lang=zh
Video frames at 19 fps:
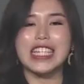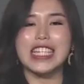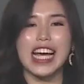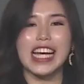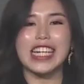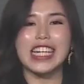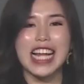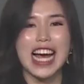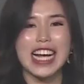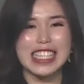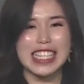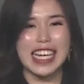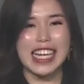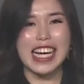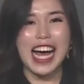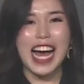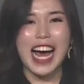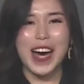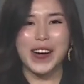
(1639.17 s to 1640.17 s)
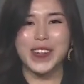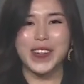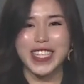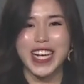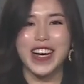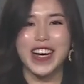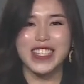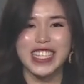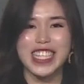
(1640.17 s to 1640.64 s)
今天跟大家讲一个好
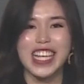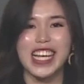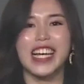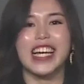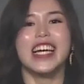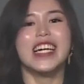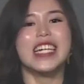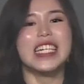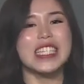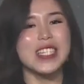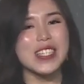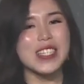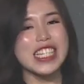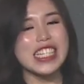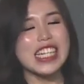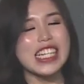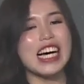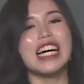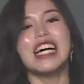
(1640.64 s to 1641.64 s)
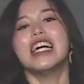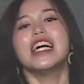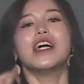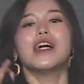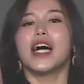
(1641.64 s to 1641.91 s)
消息，就是呢。